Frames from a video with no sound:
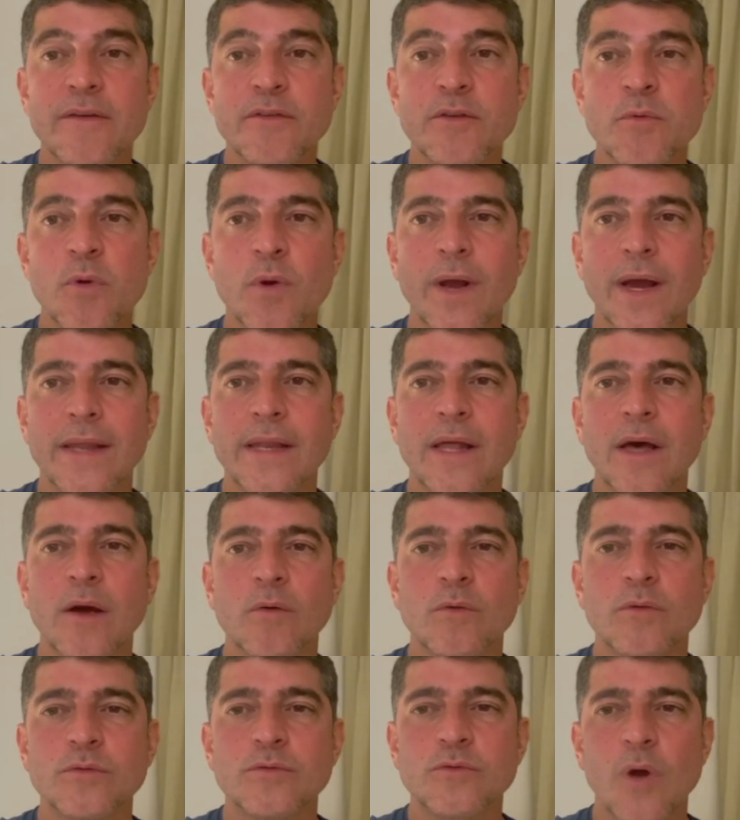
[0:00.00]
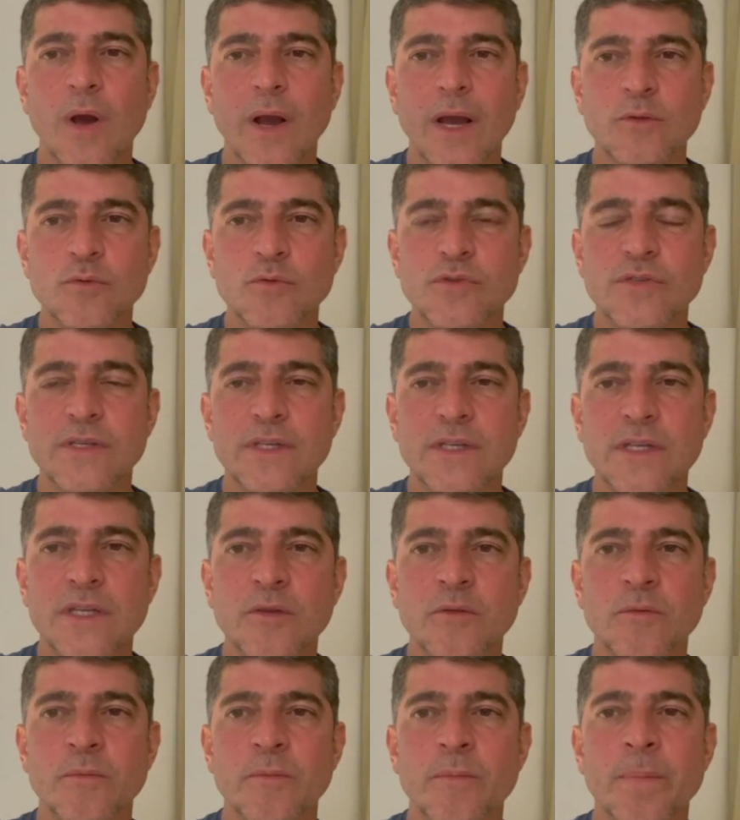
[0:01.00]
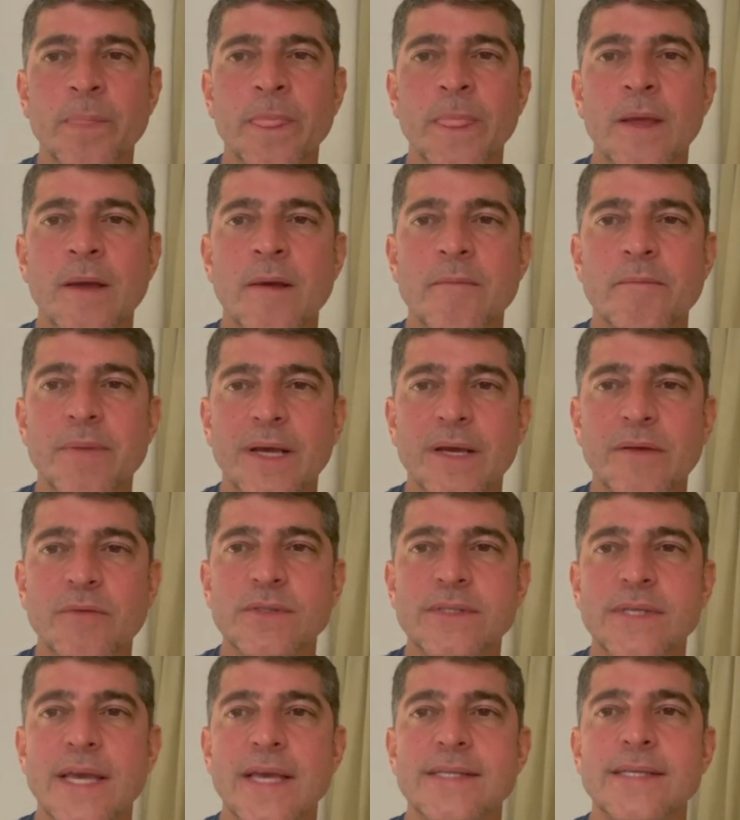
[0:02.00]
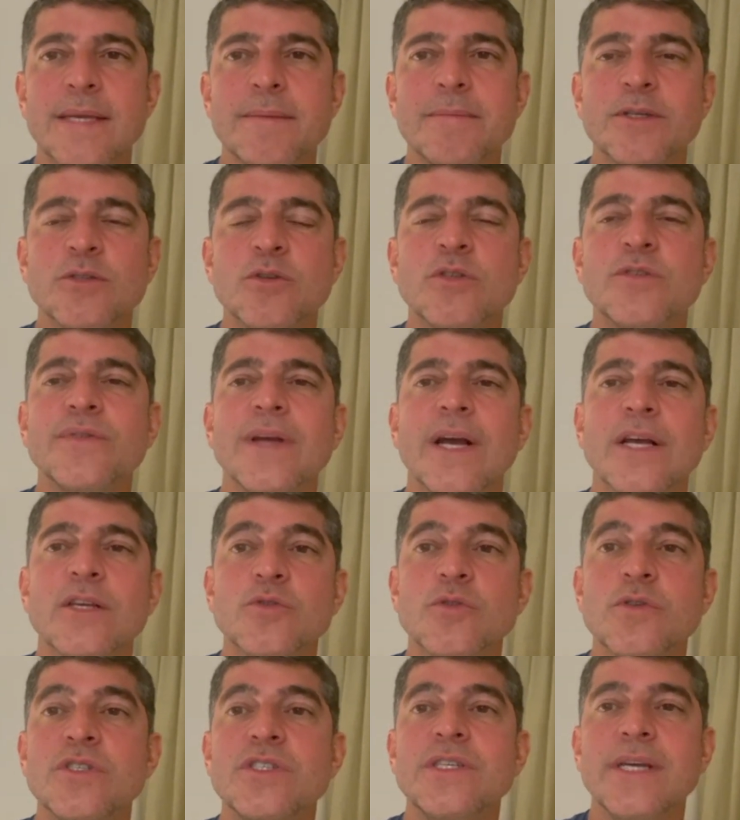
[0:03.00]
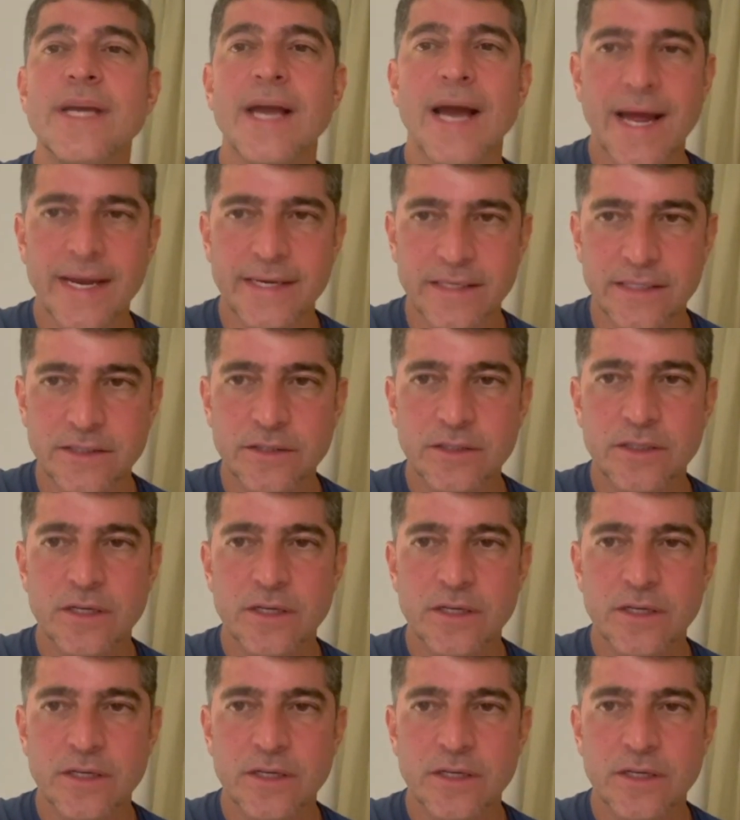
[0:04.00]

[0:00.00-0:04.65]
no meu canal, toca no sininho para que você receba as notificações diárias.